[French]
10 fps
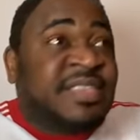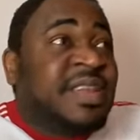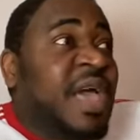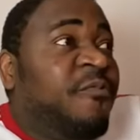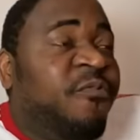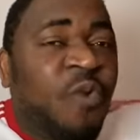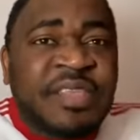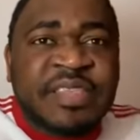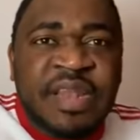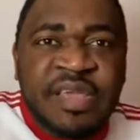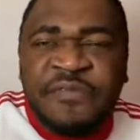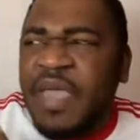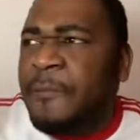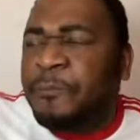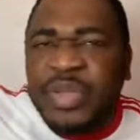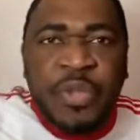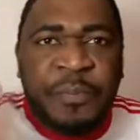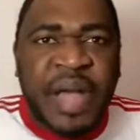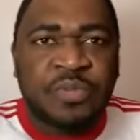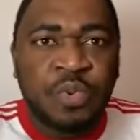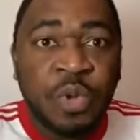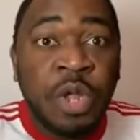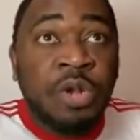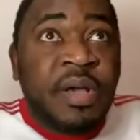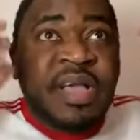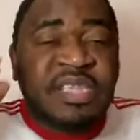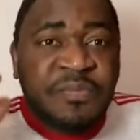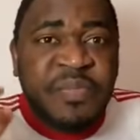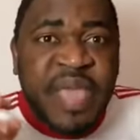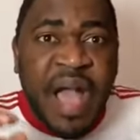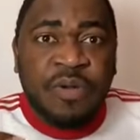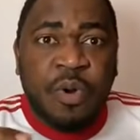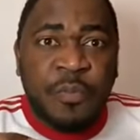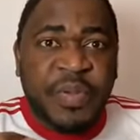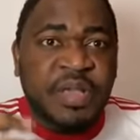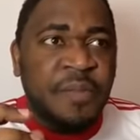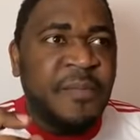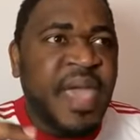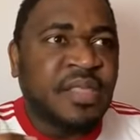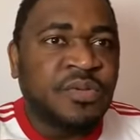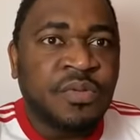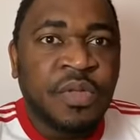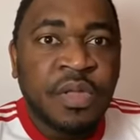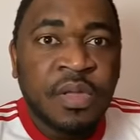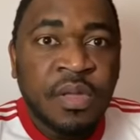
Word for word: Les voix se levaient un peu de partout. Le régime Bia a compris que merde,